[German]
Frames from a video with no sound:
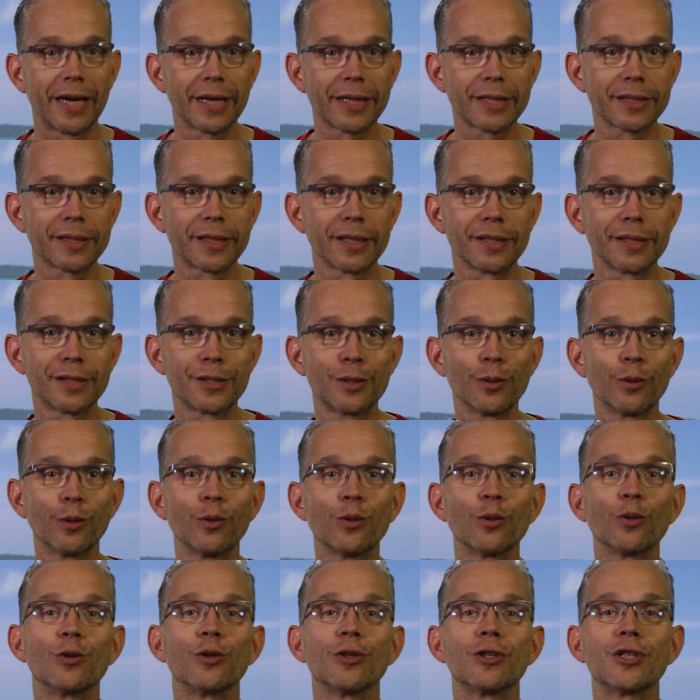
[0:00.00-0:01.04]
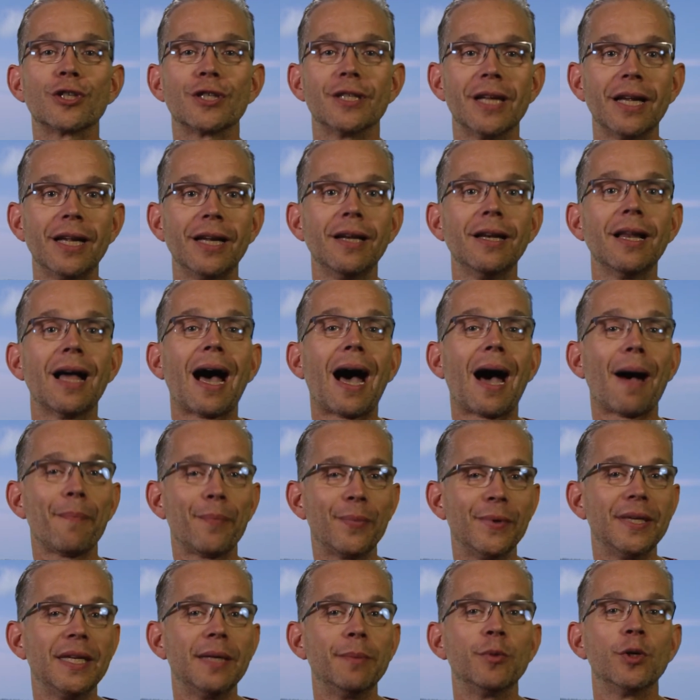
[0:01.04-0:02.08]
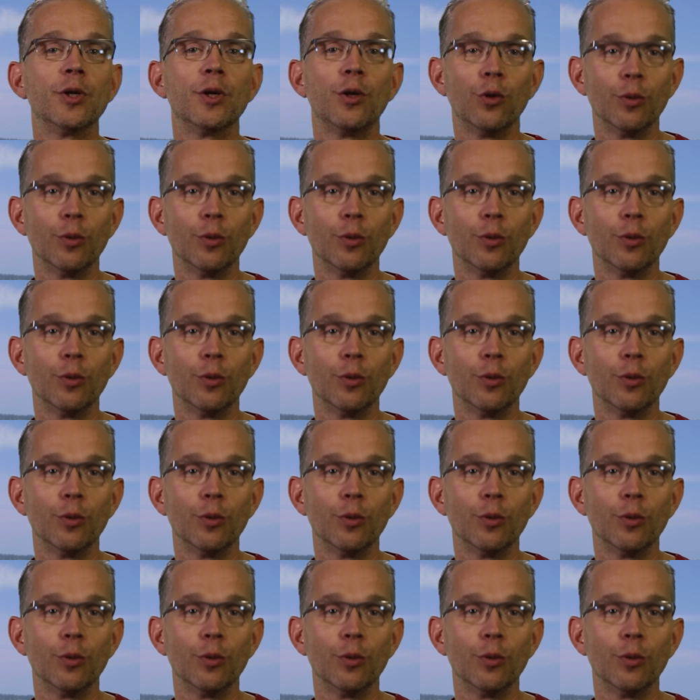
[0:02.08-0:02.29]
Extension und schnell abnehmende